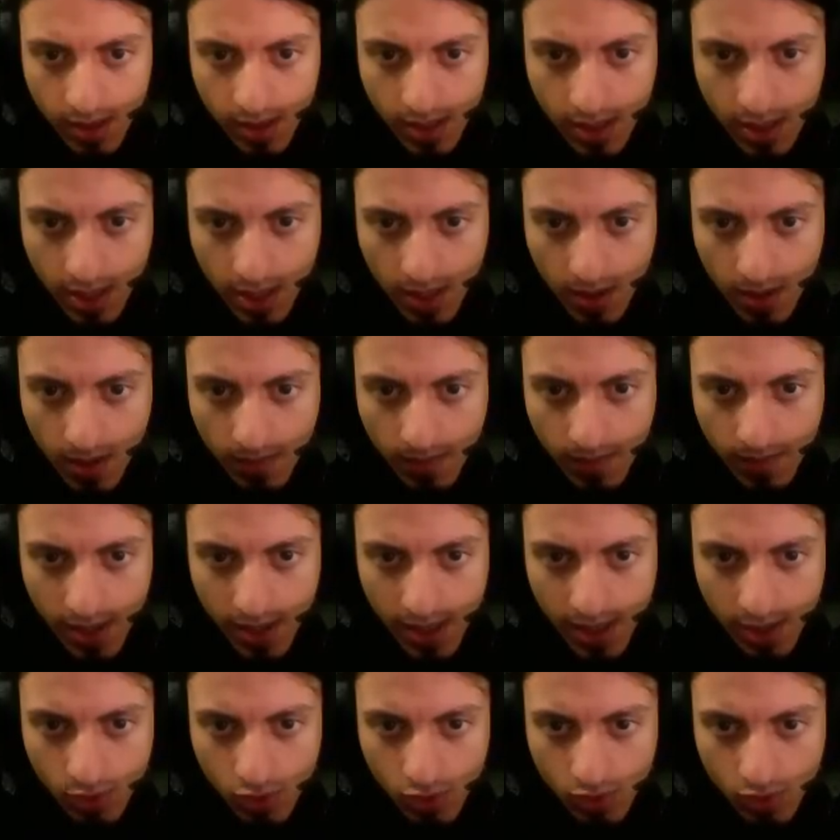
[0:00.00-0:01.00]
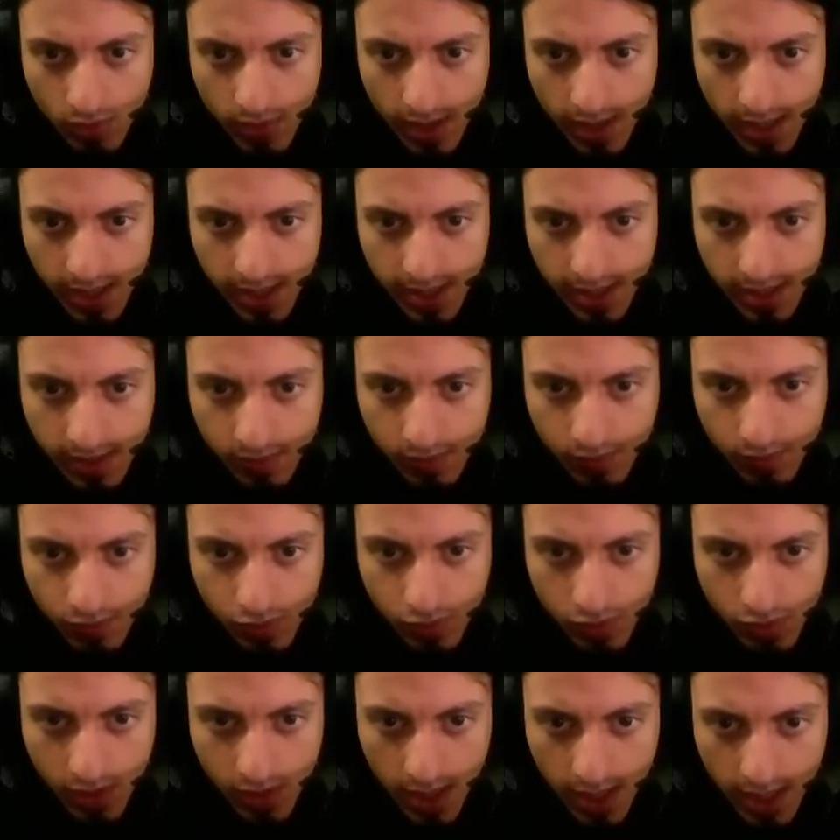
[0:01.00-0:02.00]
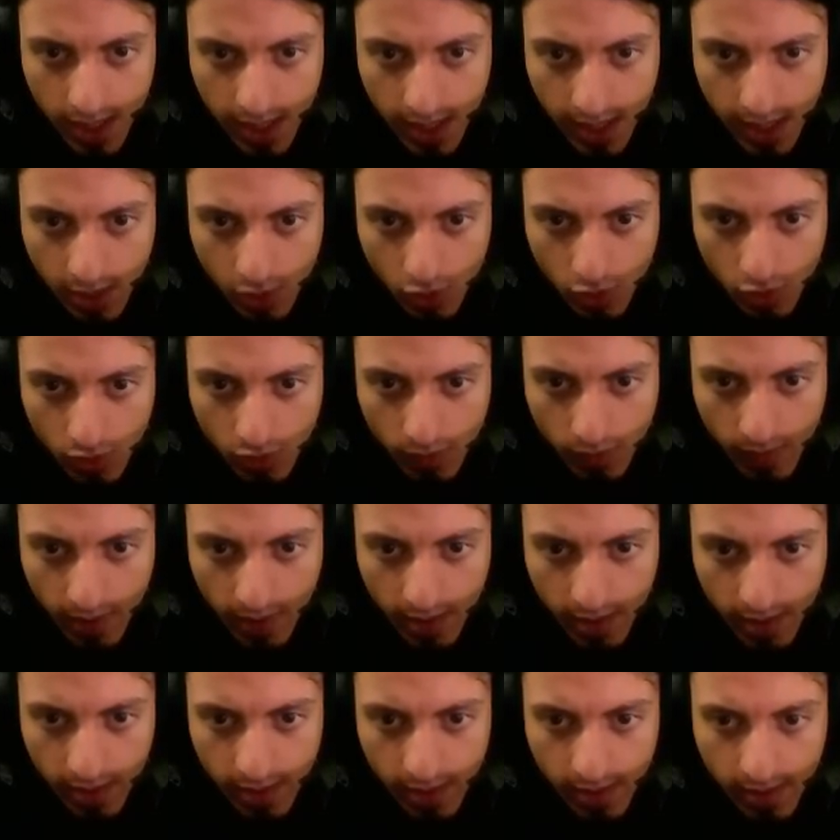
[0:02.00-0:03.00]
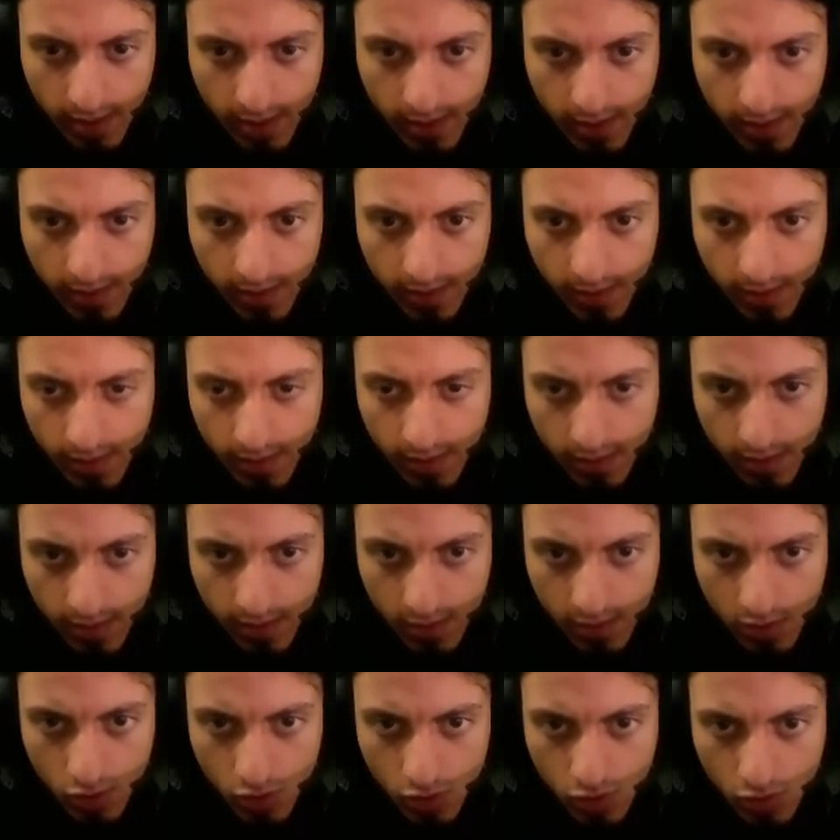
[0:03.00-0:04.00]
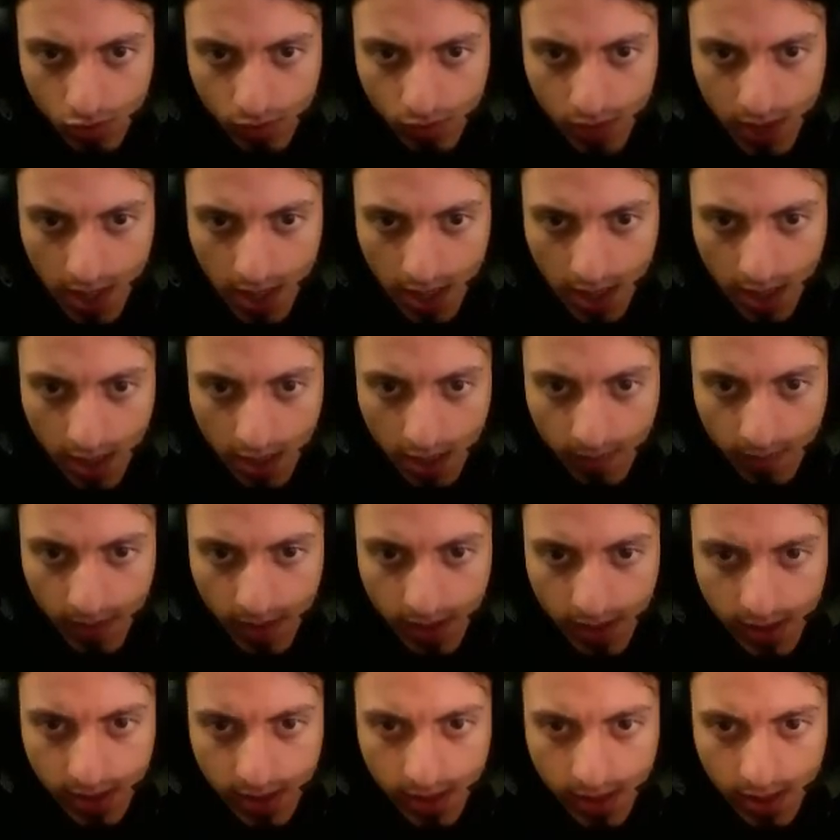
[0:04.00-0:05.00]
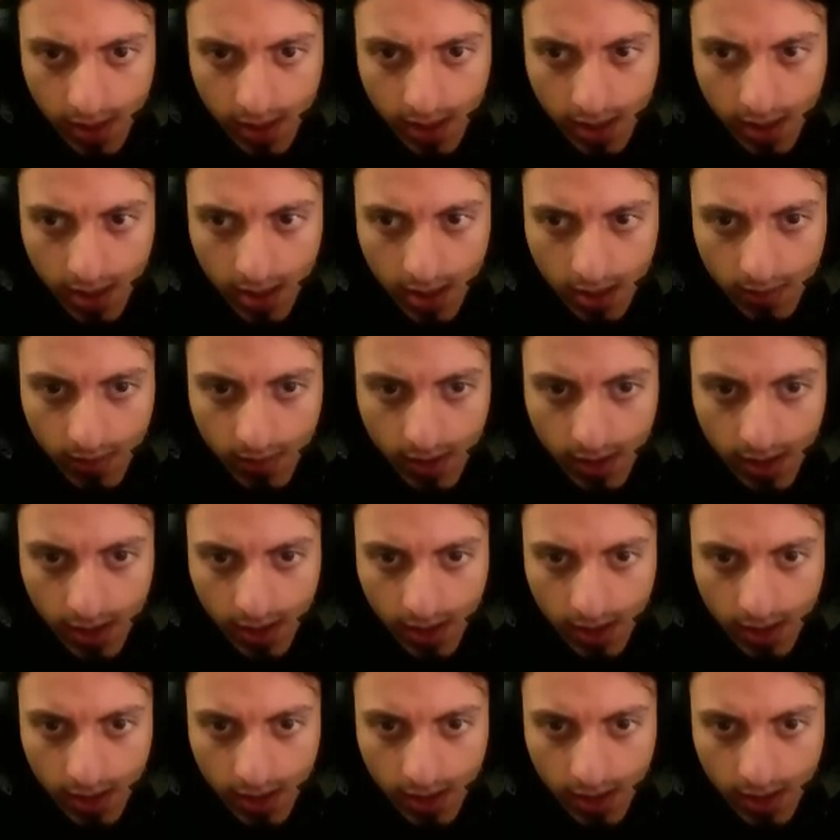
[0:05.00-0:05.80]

Tamam iyi durumdayız. Buradan gidiyorum ben. Bir şey kalmadıysa kalmadı.